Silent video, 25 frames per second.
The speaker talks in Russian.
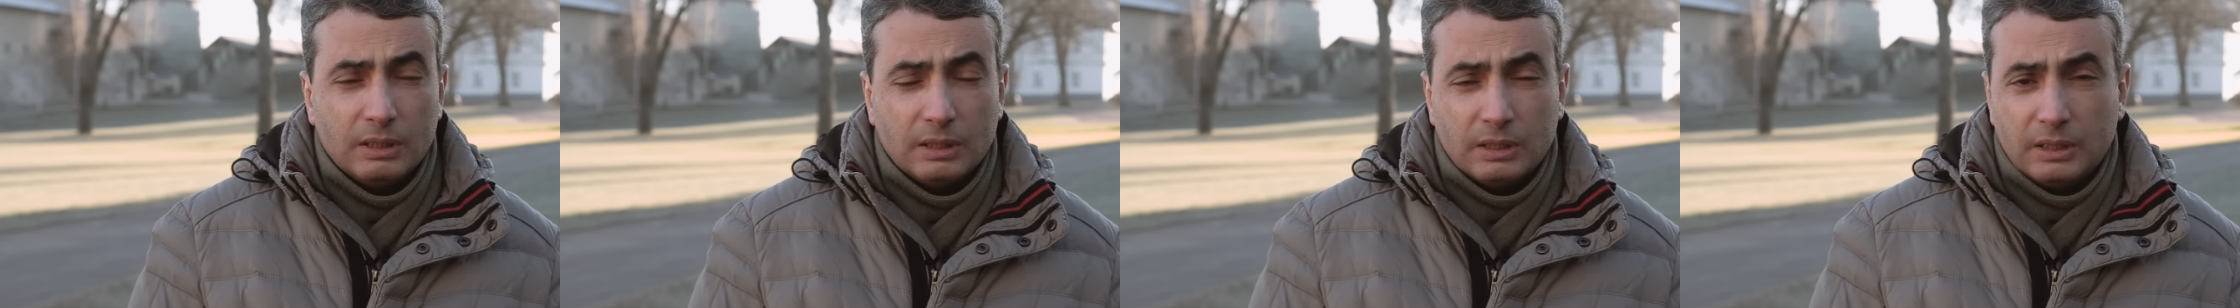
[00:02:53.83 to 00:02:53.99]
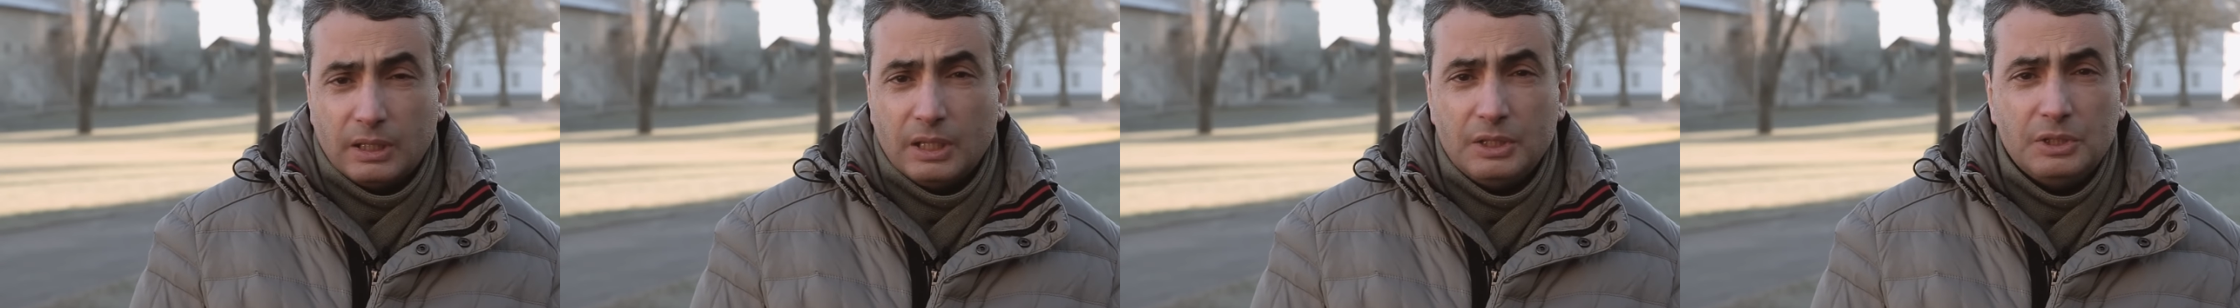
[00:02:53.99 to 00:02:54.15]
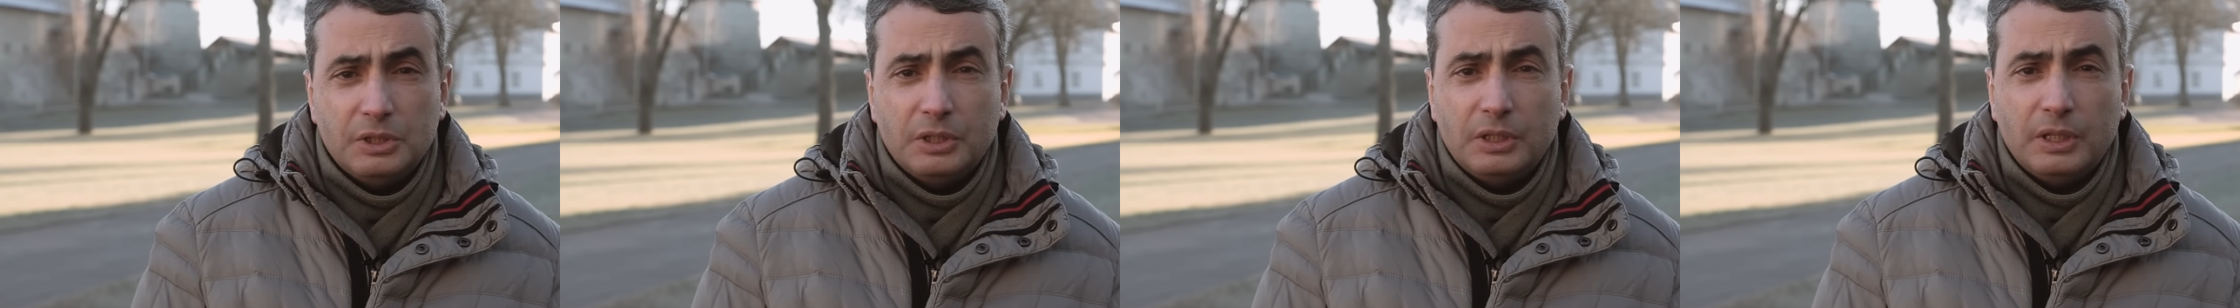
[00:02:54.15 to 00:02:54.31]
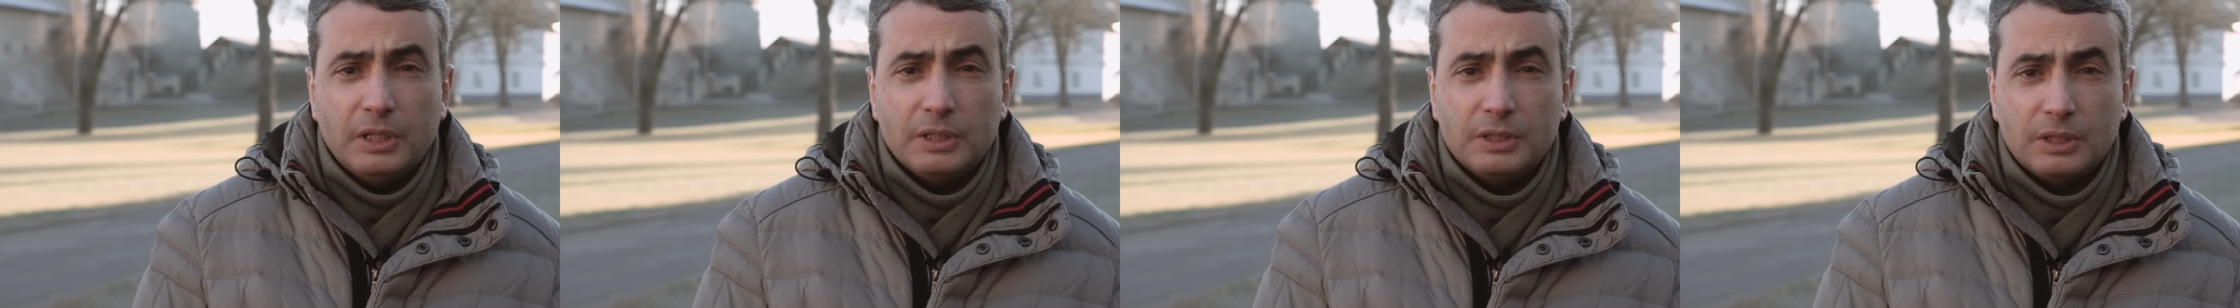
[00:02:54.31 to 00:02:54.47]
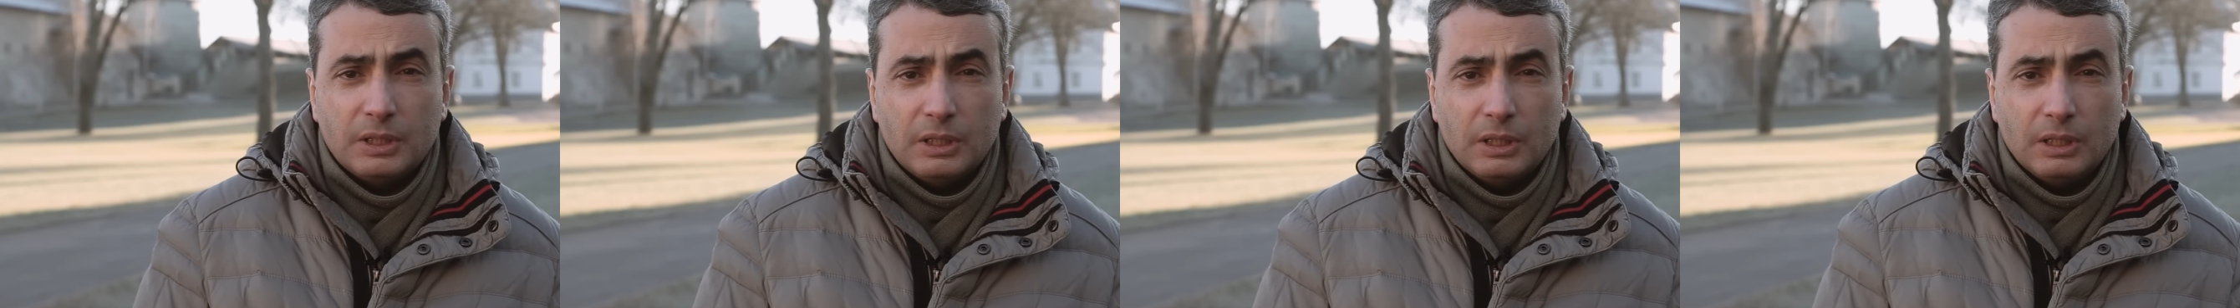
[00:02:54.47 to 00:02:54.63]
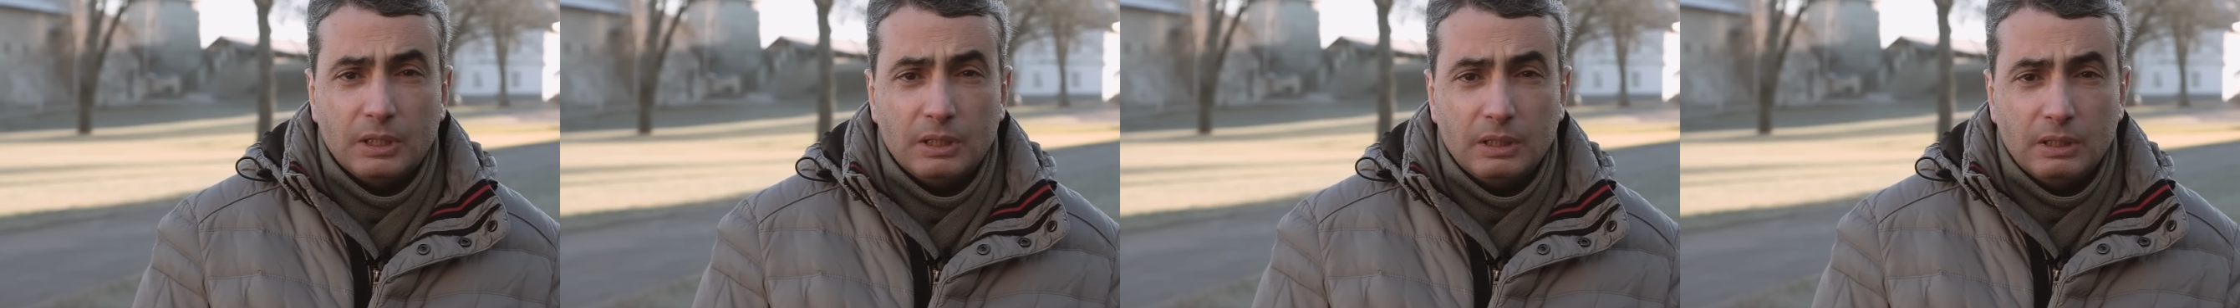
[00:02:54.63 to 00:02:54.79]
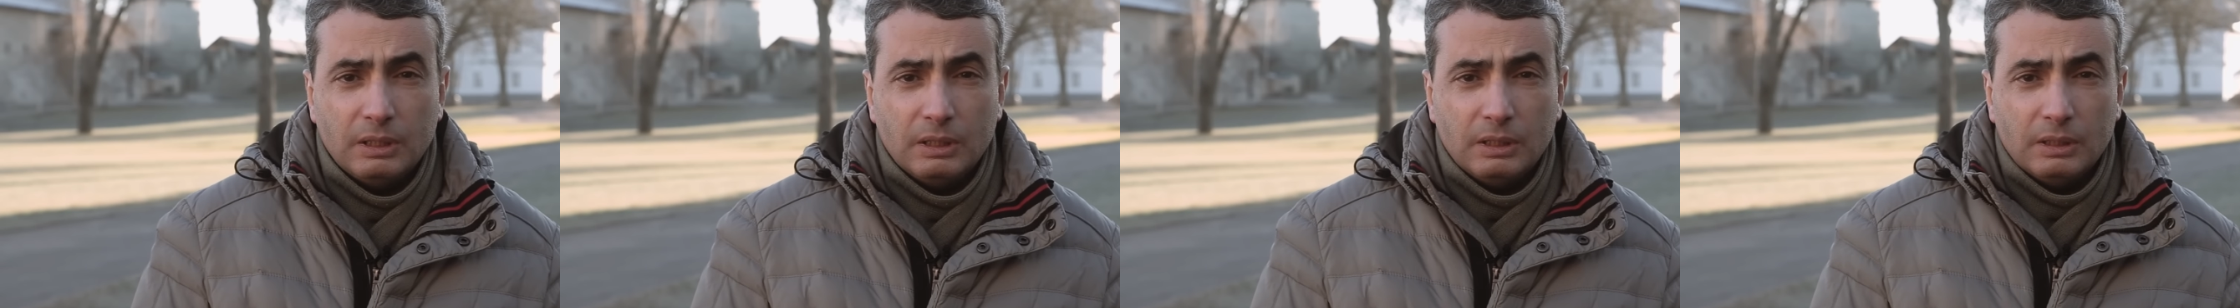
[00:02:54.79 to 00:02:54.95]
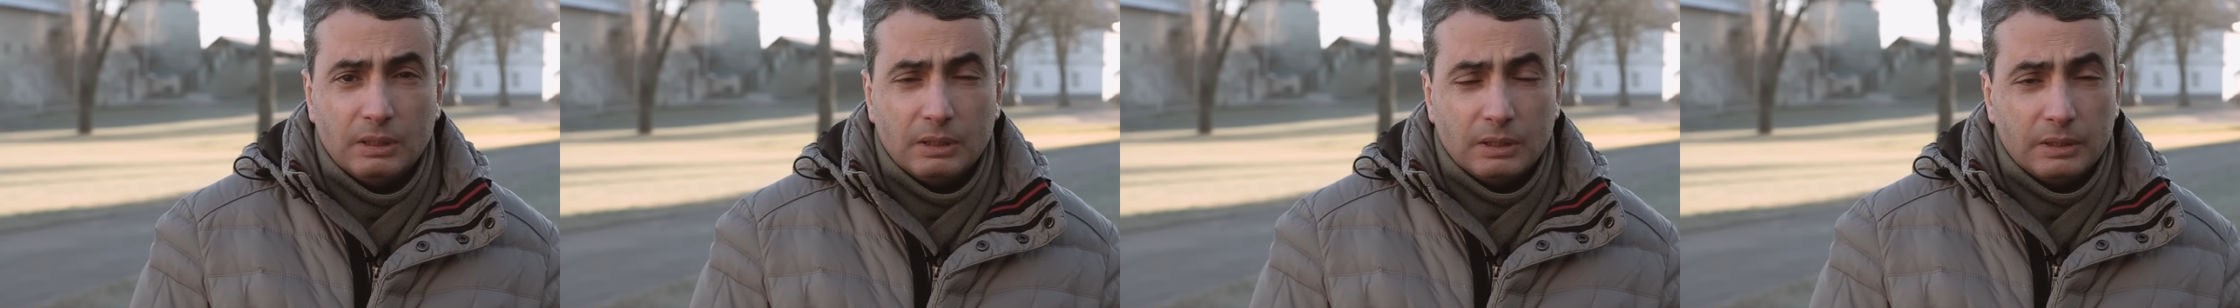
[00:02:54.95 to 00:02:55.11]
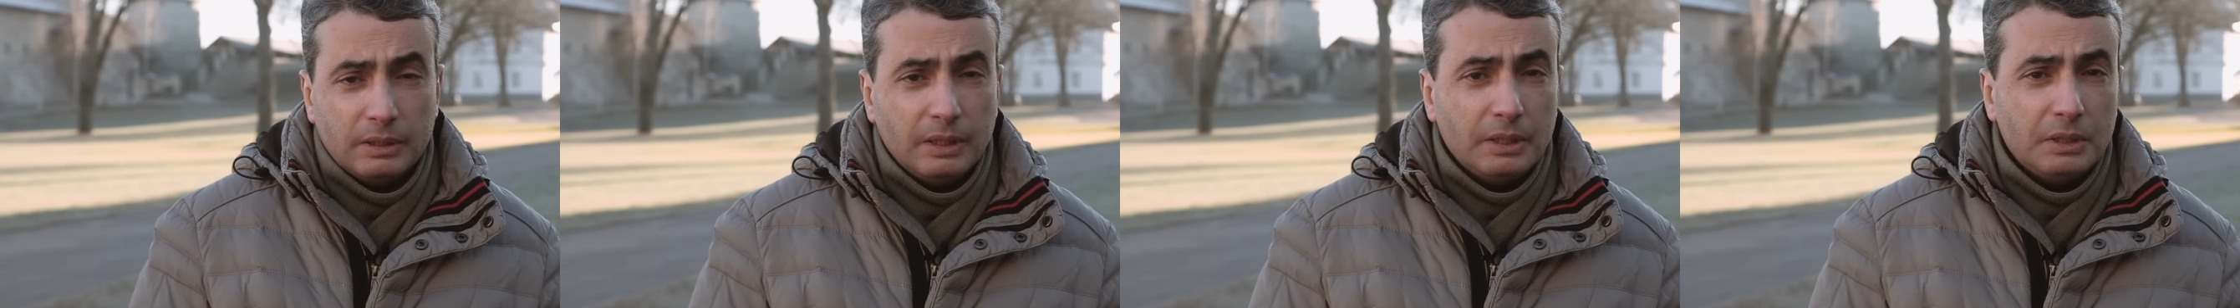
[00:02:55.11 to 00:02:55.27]
Даже если
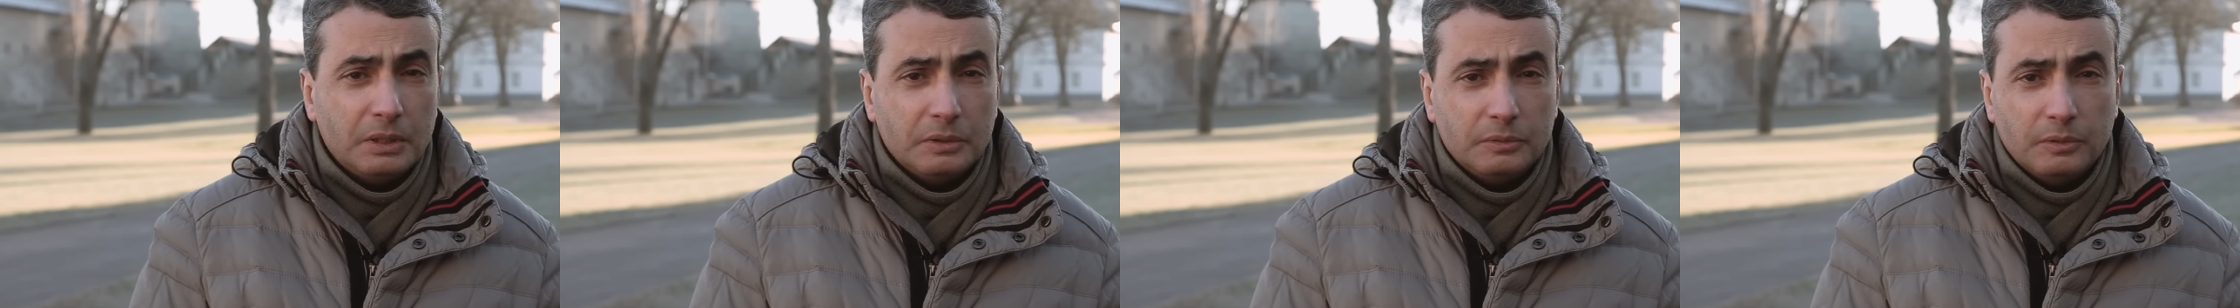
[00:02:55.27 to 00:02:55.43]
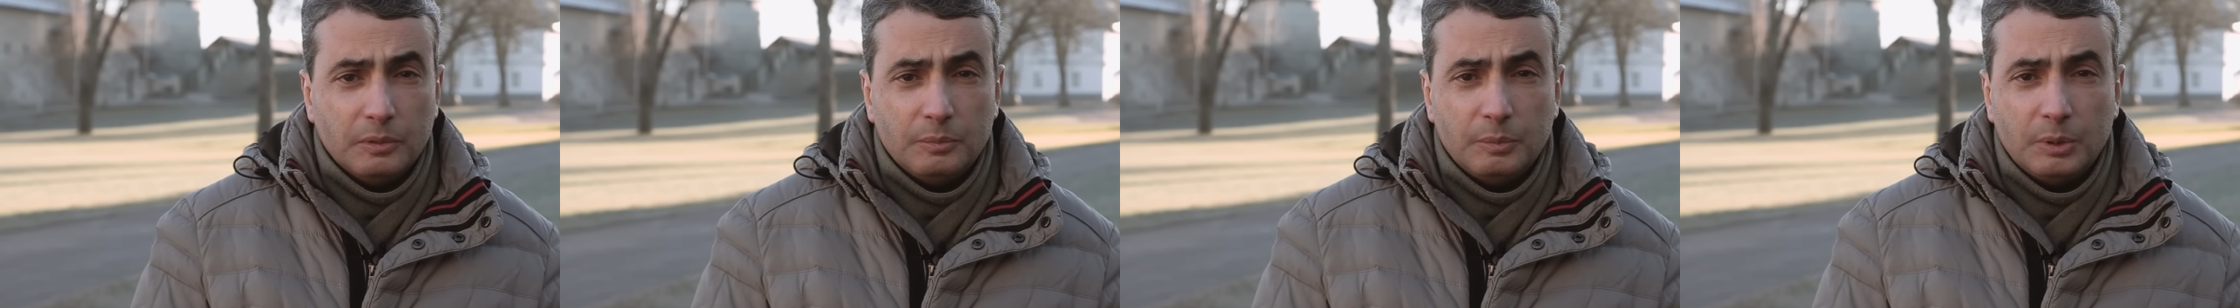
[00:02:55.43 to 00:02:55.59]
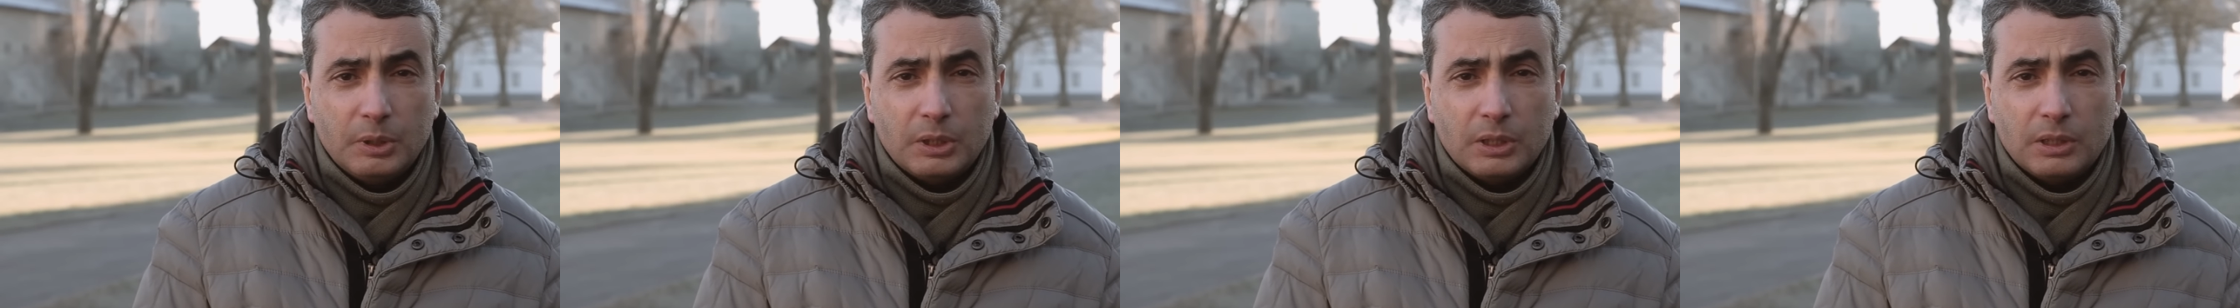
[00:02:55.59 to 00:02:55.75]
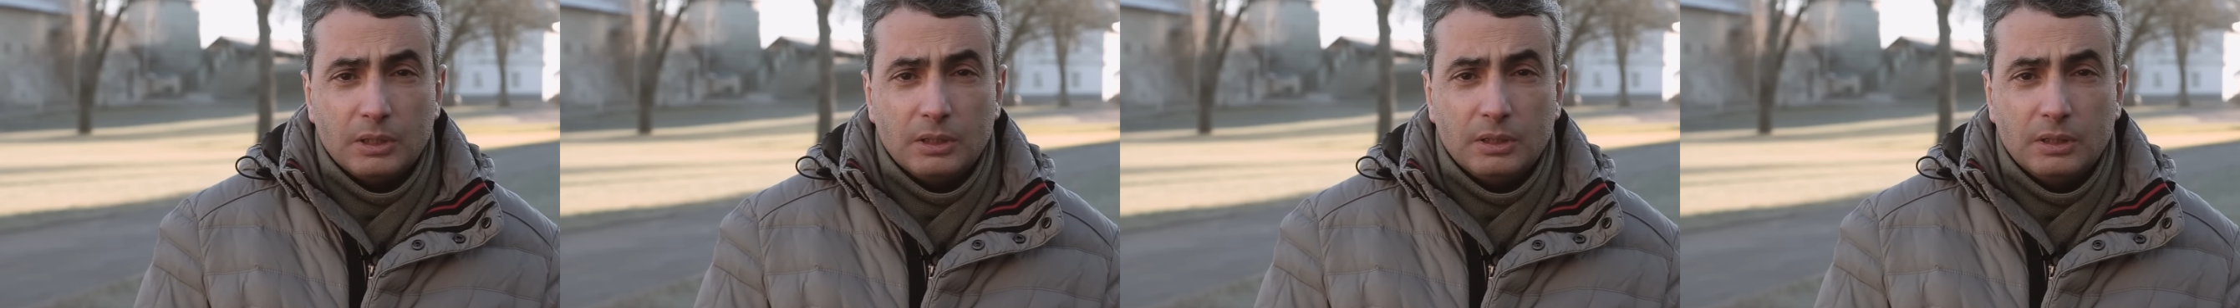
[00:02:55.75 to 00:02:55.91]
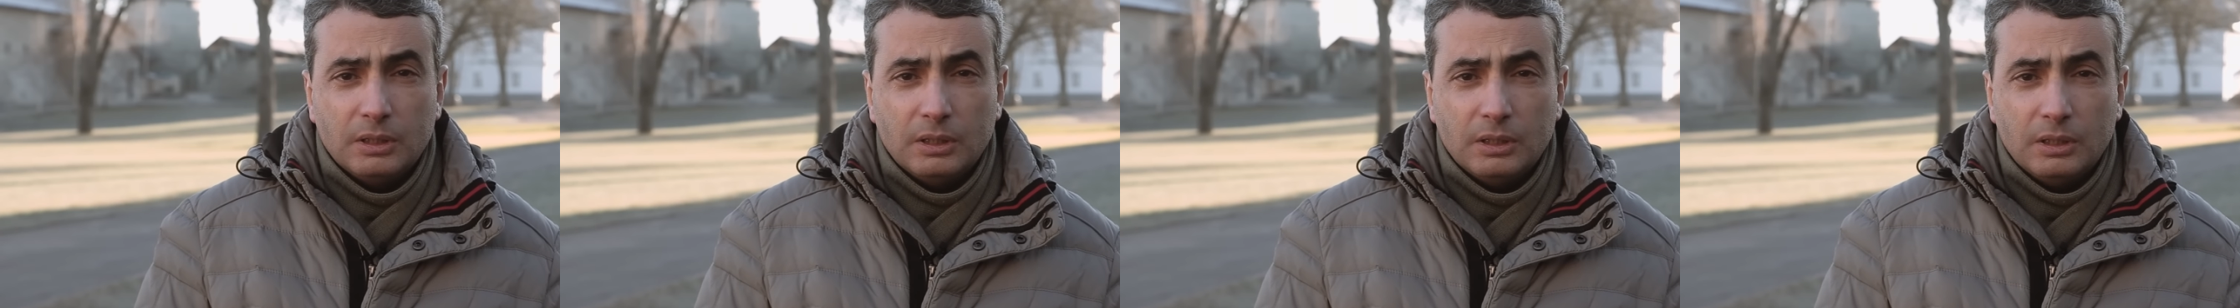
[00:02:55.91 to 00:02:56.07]
до этого мира